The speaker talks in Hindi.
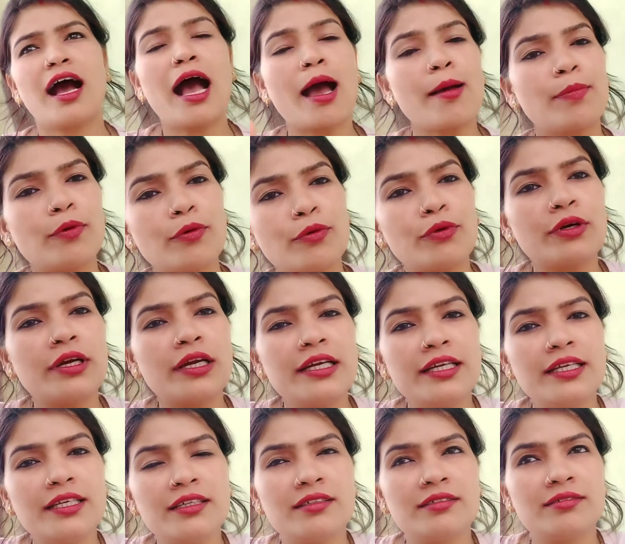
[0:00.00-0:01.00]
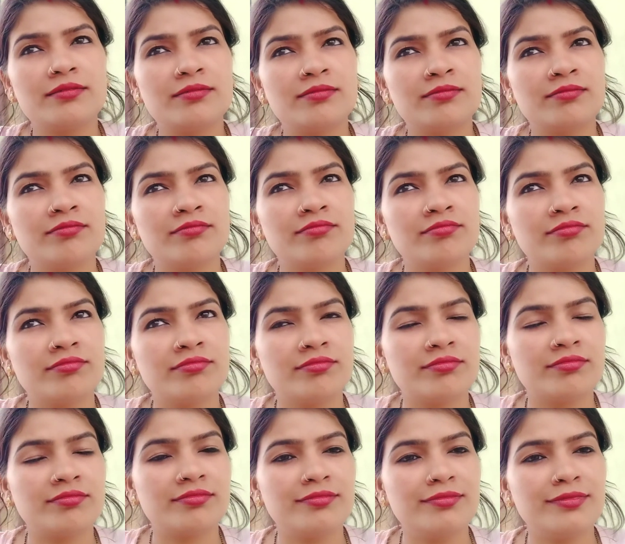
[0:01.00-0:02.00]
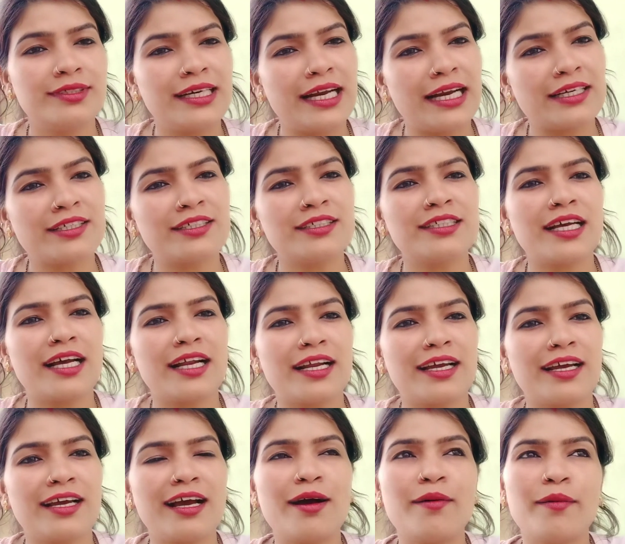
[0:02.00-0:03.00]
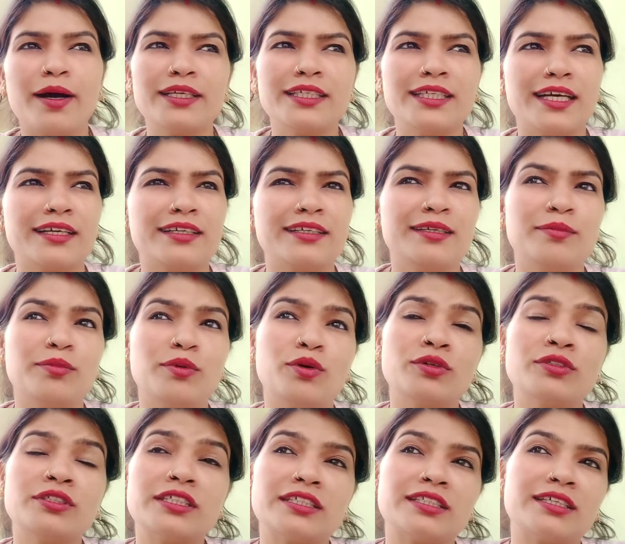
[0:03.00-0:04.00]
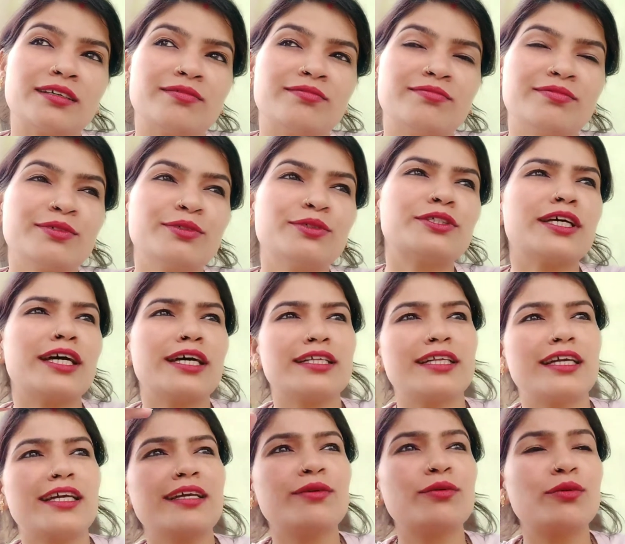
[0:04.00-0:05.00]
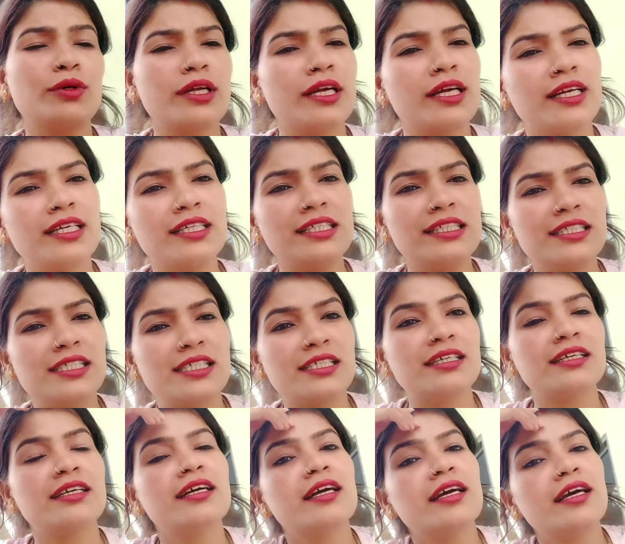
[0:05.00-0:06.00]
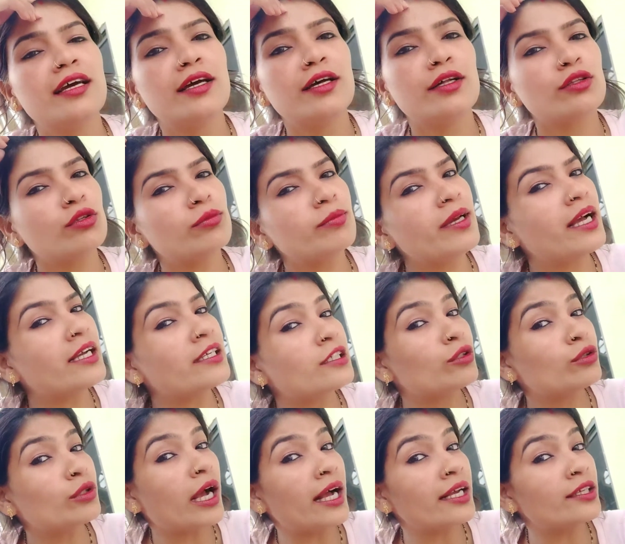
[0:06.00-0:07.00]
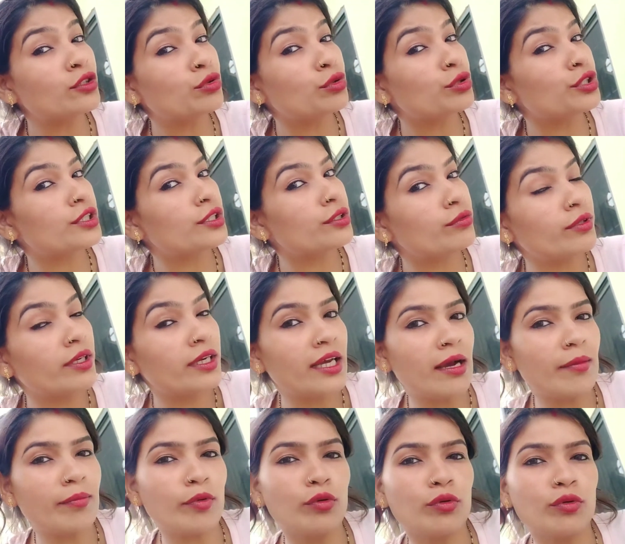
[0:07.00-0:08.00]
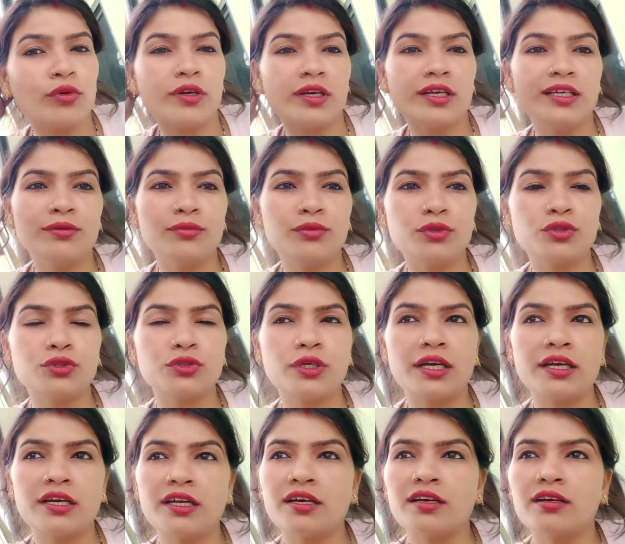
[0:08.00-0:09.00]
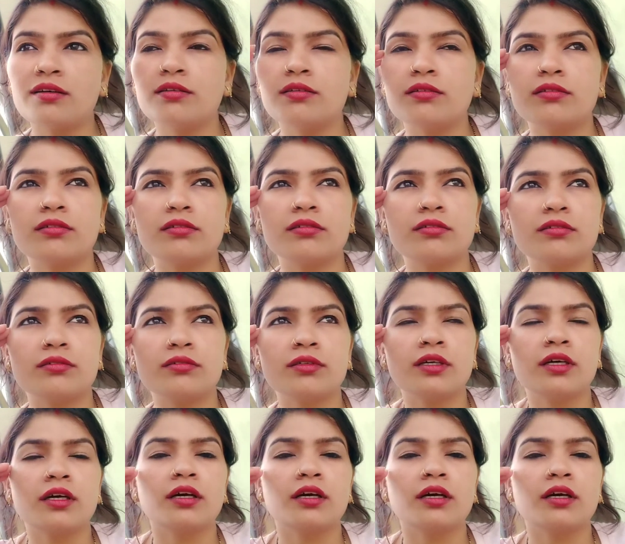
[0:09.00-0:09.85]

आप लोगों के लिए ट्रैक्टर जा रहा है आवाज़ आ रही है बहुत ज़्यादा गुस्सा आता है रोड है ना नीचे तो मैं आज आज सोच रही हूँ ना कि आप लोगों के लिए वो जो है ना आ,